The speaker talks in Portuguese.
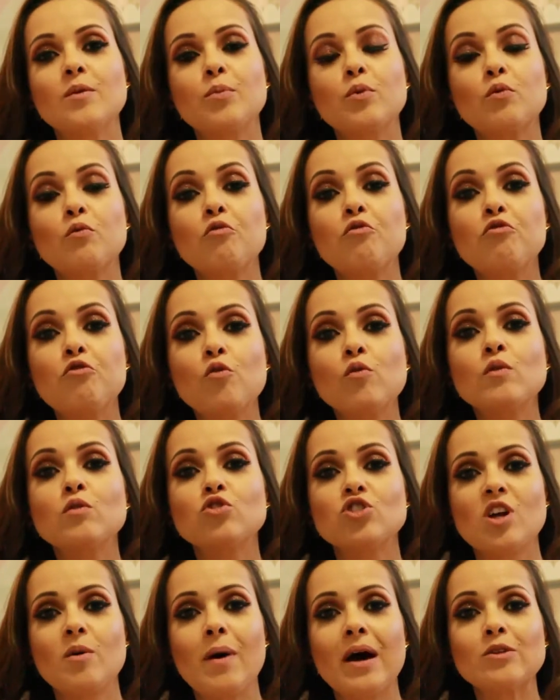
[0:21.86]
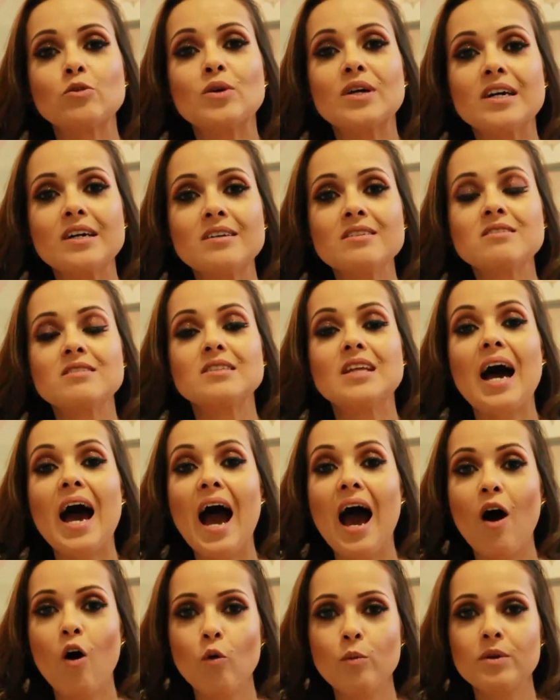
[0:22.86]
por um fungo chamado Candida
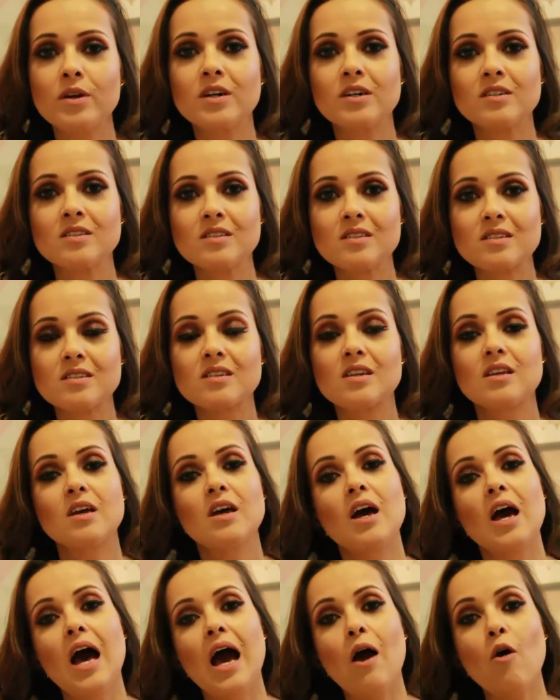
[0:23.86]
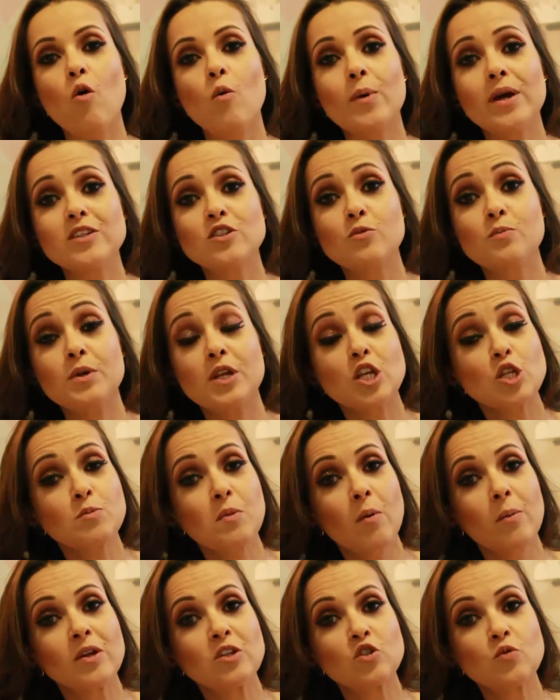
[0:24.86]
albicans. Acomete
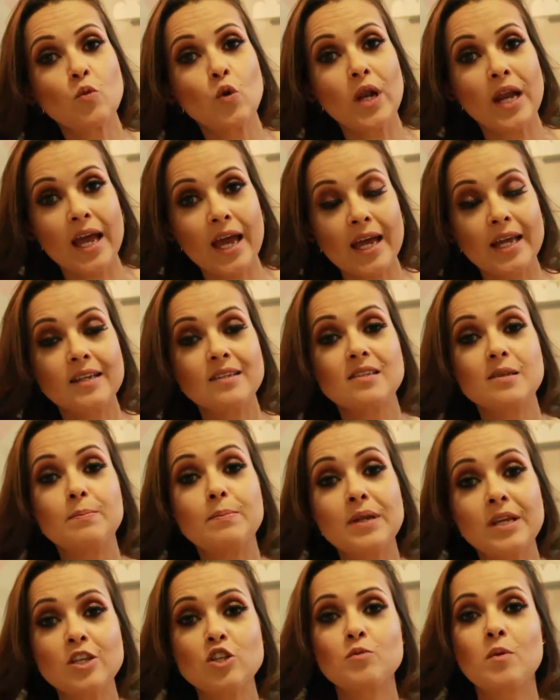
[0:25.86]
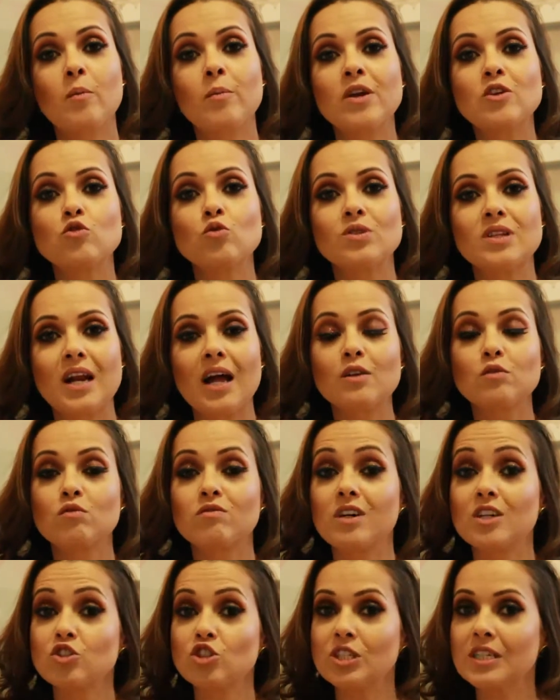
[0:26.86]
principalmente mulheres e principalmente o trato
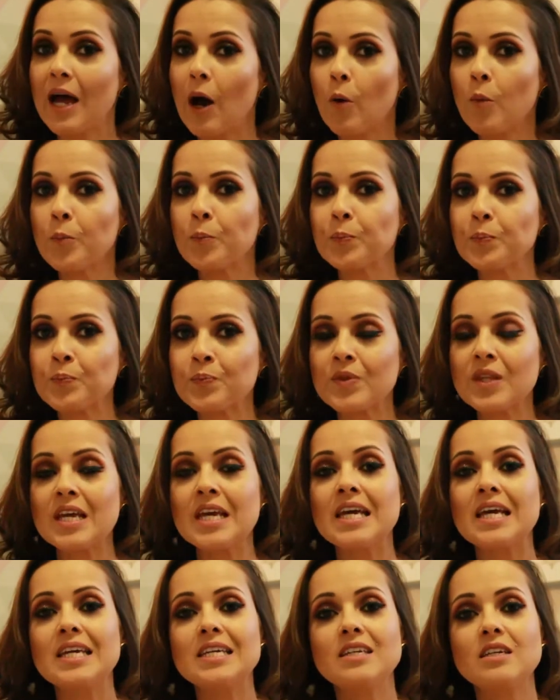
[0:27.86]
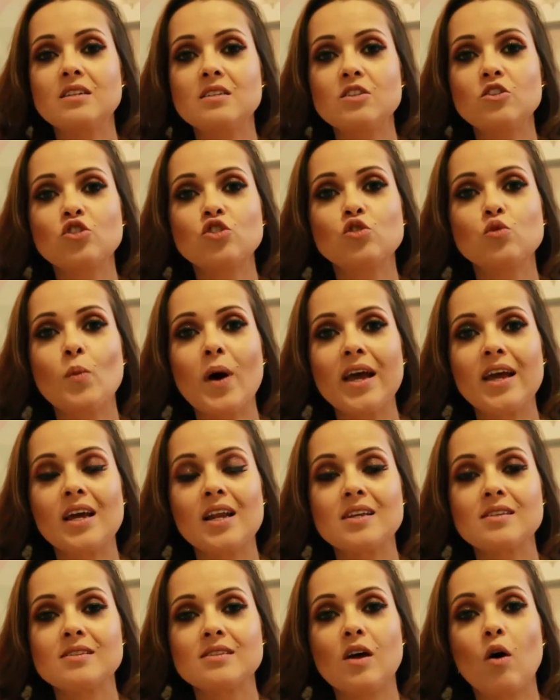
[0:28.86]
vaginal. E existe uma
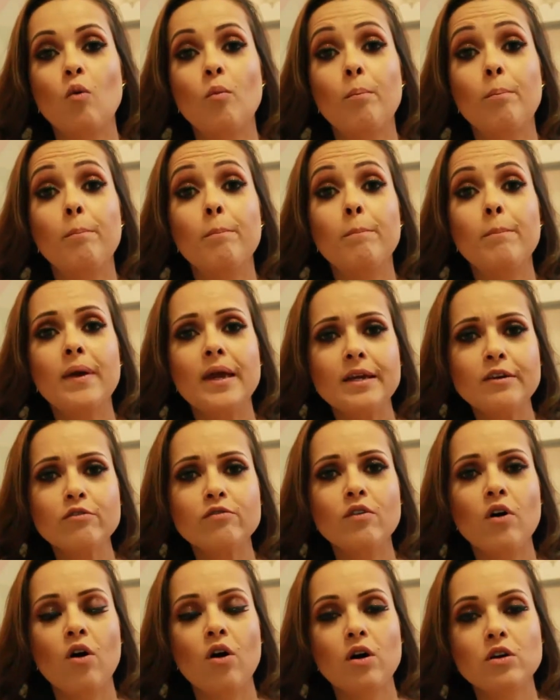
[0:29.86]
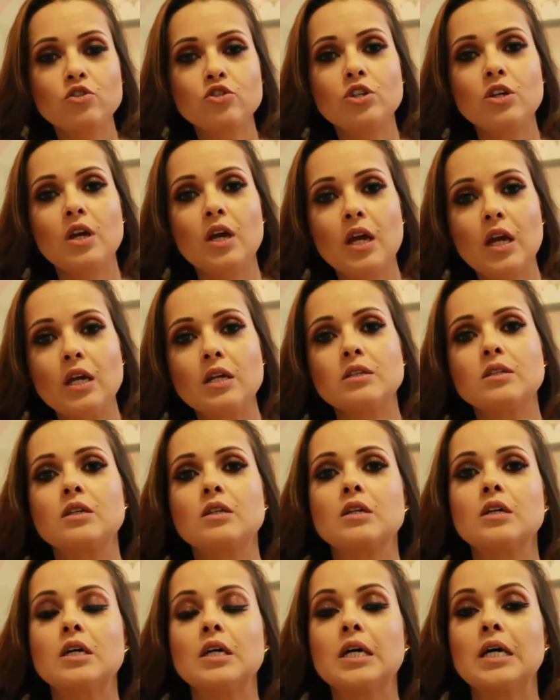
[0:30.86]
relação bem forte
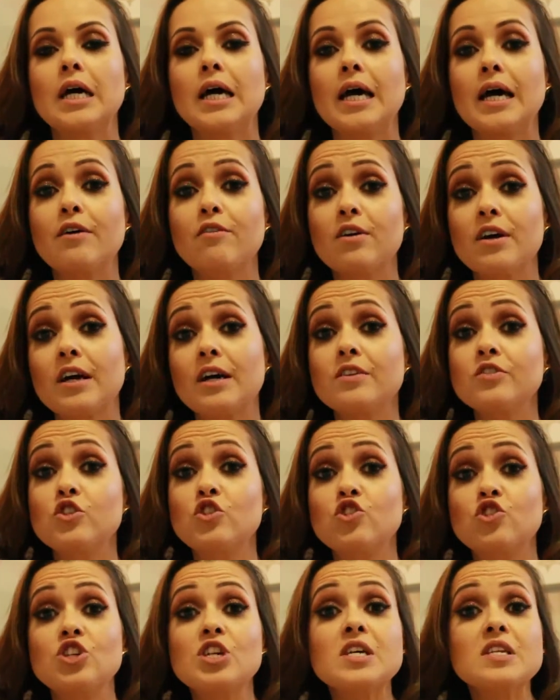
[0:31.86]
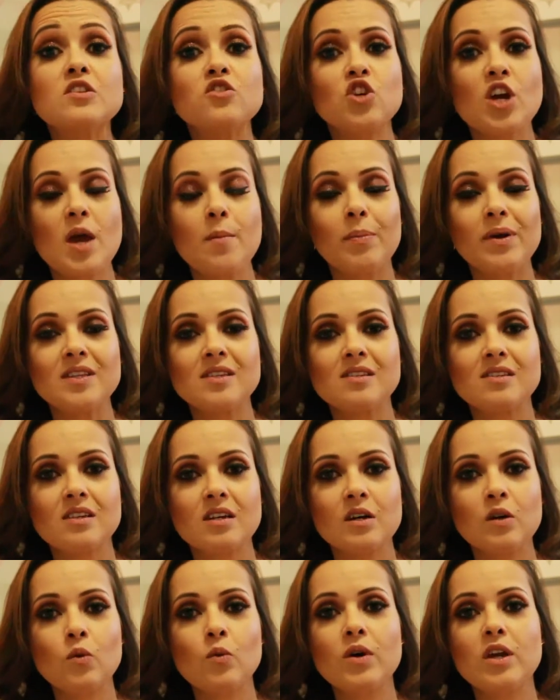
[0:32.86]
entre candidias de
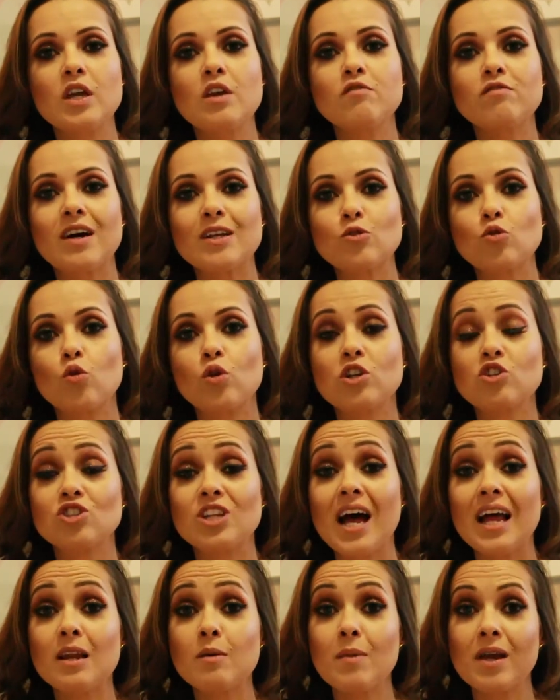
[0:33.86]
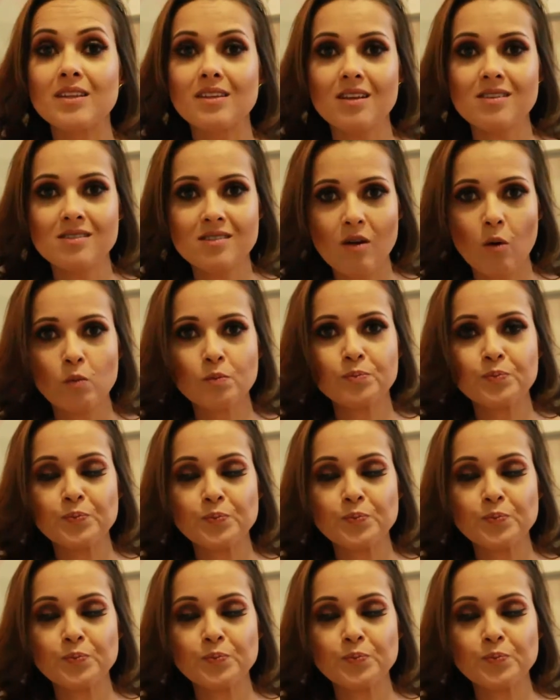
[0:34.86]
repetição e fatores da alimentação.